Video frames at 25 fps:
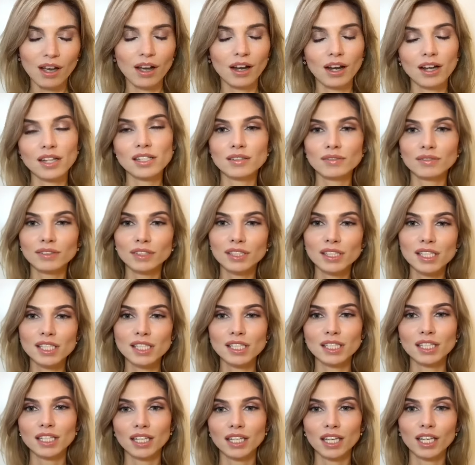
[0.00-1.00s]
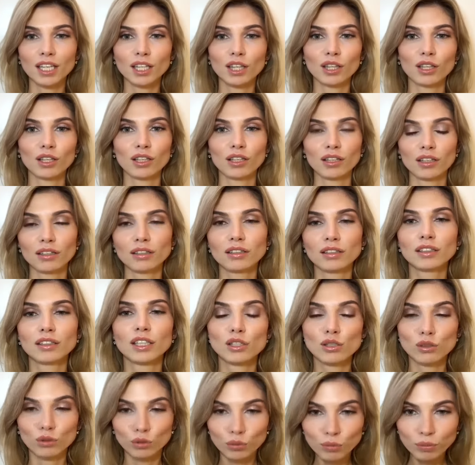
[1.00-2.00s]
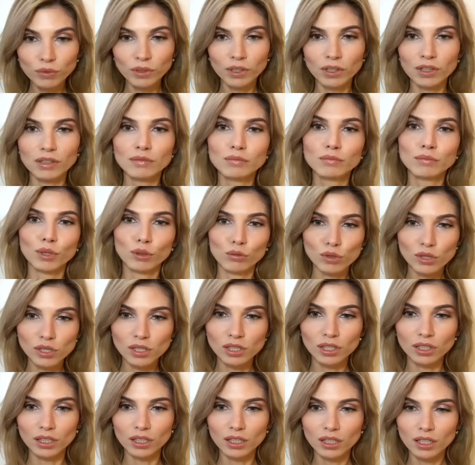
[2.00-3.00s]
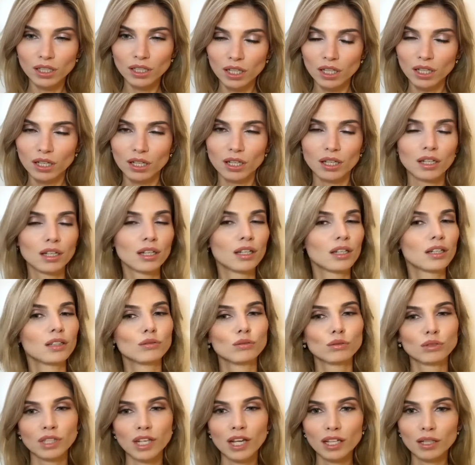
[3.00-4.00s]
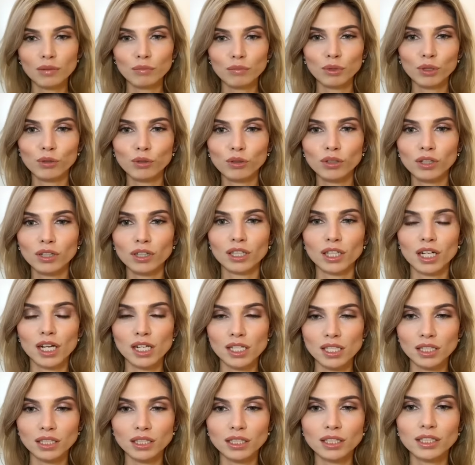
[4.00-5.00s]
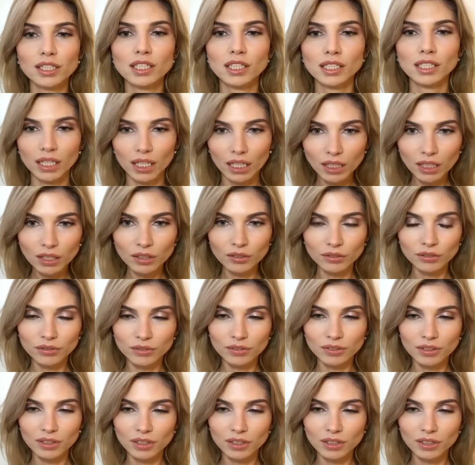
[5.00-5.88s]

Оказывается, это доступно, просто, а, узнала много разных секретов.